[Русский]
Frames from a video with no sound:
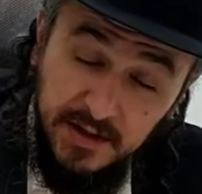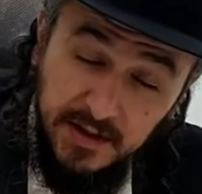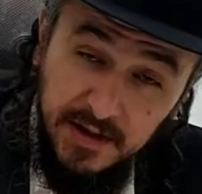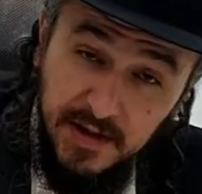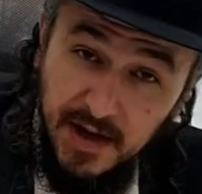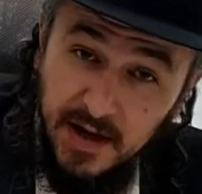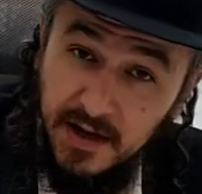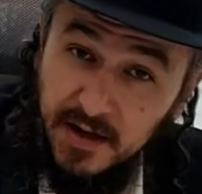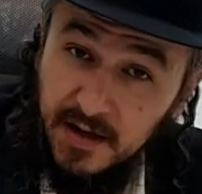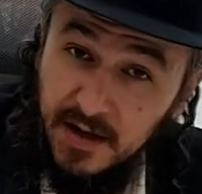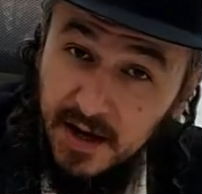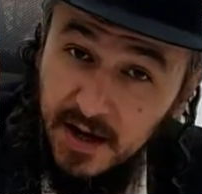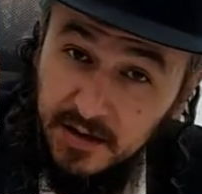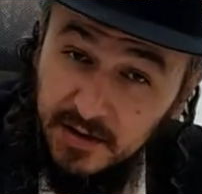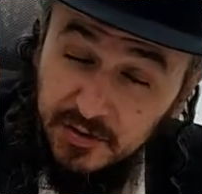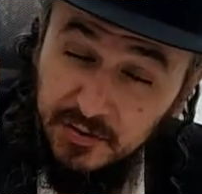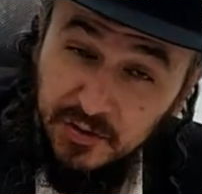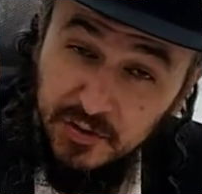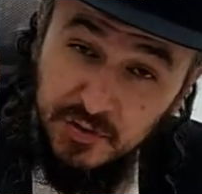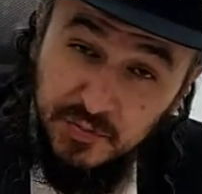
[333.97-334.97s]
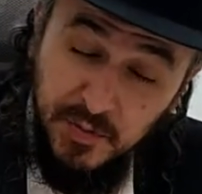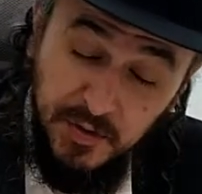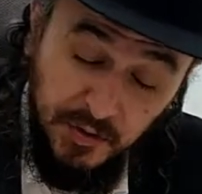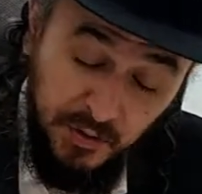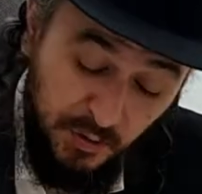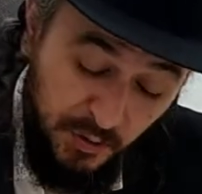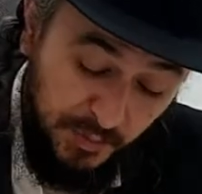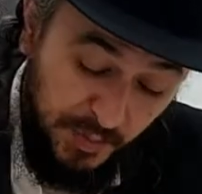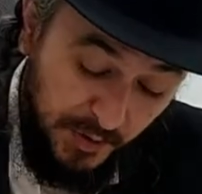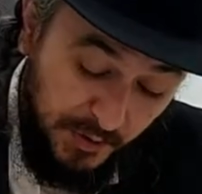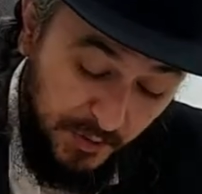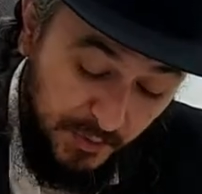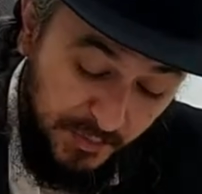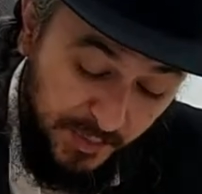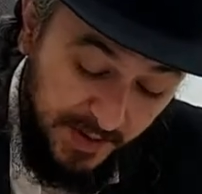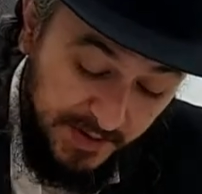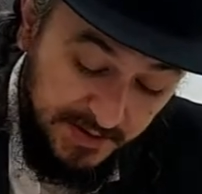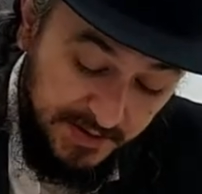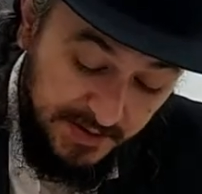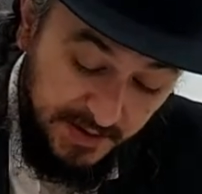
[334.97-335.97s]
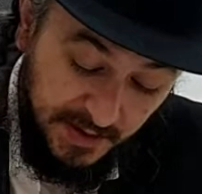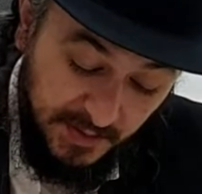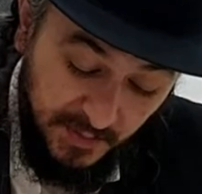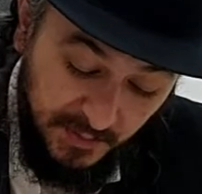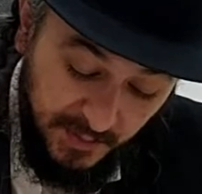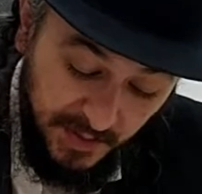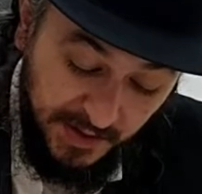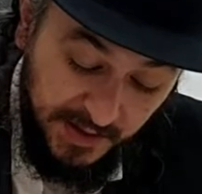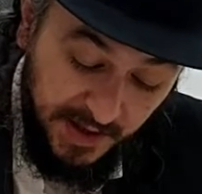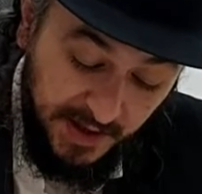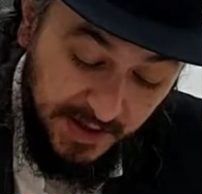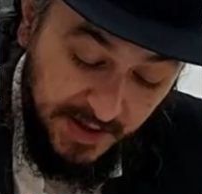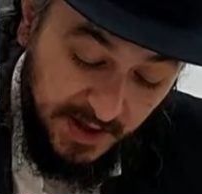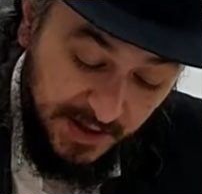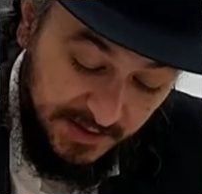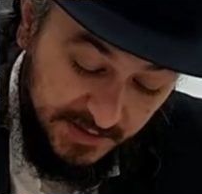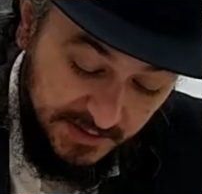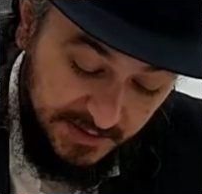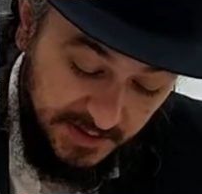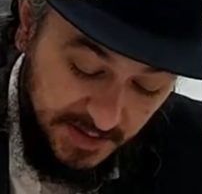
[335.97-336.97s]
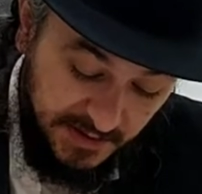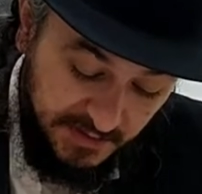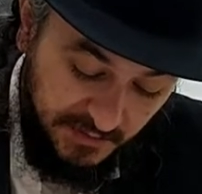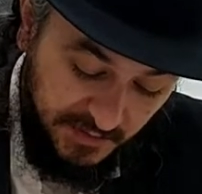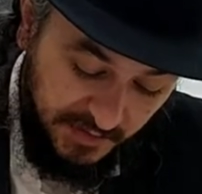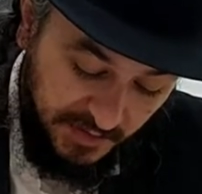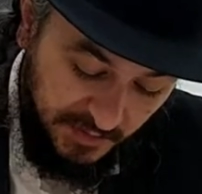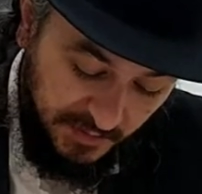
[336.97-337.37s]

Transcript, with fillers: Я, Акадош Баруху, пою песни, пока я здесь, в этом